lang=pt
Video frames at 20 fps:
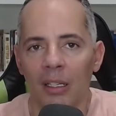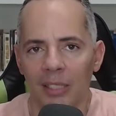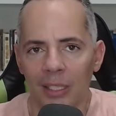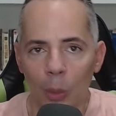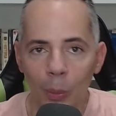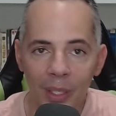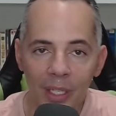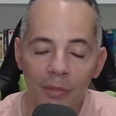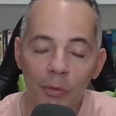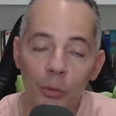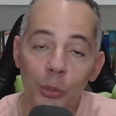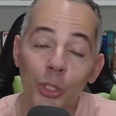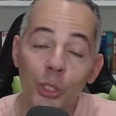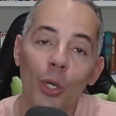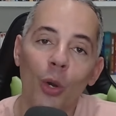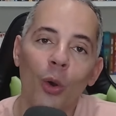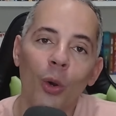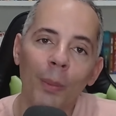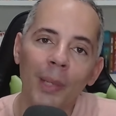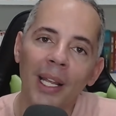São livros
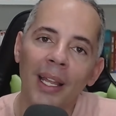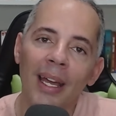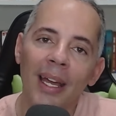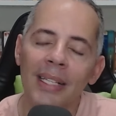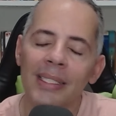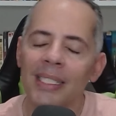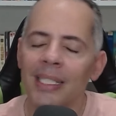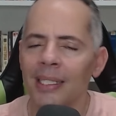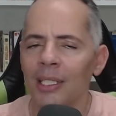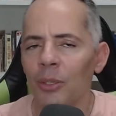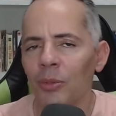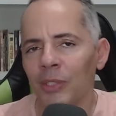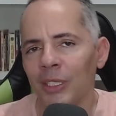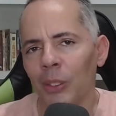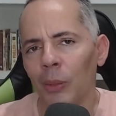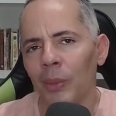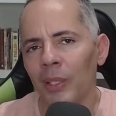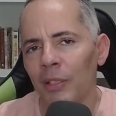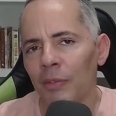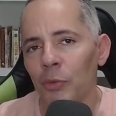de homilética, não
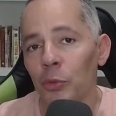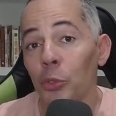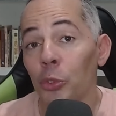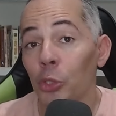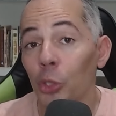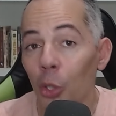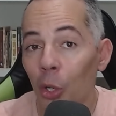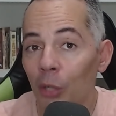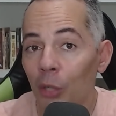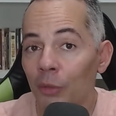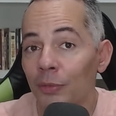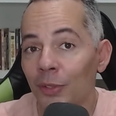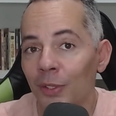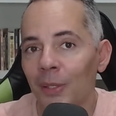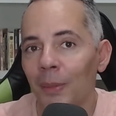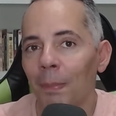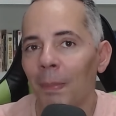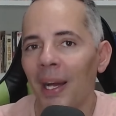são livros novos,